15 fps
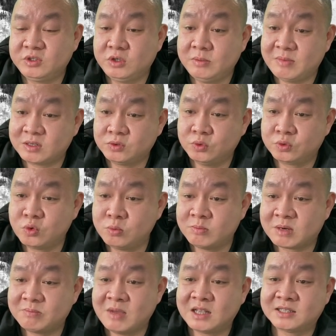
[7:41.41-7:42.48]
cho nên mặc dù
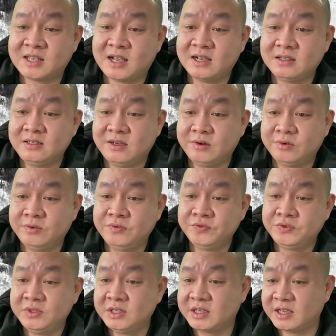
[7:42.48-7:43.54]
cùng mặt bằng giá khác nhau
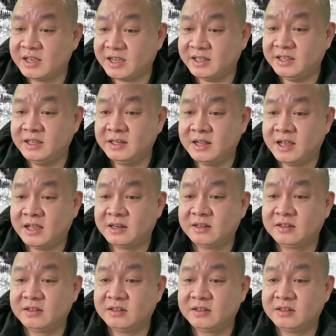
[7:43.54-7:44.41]
nhưng cái ngày hết hạn